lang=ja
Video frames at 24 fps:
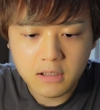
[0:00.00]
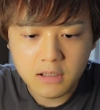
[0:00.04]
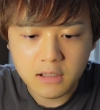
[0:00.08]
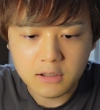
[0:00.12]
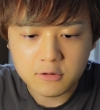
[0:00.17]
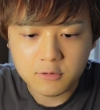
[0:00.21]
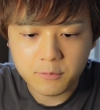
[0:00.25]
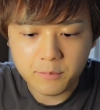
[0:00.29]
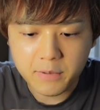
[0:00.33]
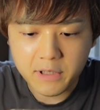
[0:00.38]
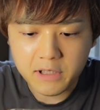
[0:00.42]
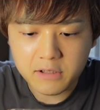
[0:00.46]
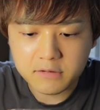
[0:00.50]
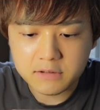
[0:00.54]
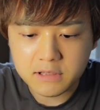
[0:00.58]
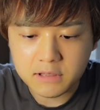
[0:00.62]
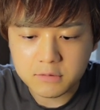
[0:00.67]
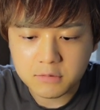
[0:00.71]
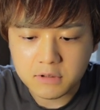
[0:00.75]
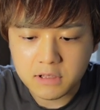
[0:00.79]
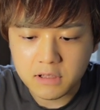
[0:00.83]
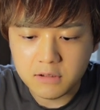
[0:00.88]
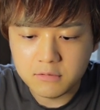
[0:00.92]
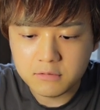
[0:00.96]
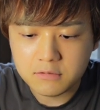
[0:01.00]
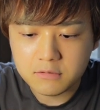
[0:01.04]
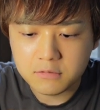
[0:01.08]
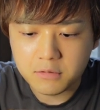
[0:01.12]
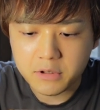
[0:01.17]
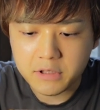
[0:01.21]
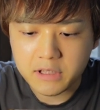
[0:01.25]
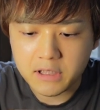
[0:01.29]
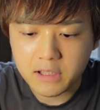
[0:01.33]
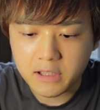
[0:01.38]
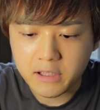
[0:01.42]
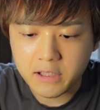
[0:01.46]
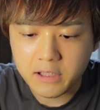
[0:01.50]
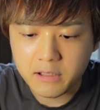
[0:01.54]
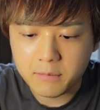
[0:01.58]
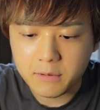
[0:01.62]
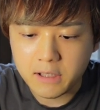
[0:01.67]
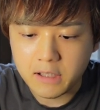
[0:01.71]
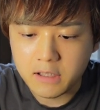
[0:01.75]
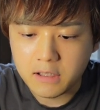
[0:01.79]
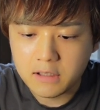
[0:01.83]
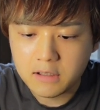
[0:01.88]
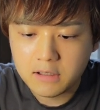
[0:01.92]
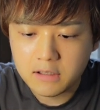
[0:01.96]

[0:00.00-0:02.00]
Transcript: あとベルテとか打っといてあげれば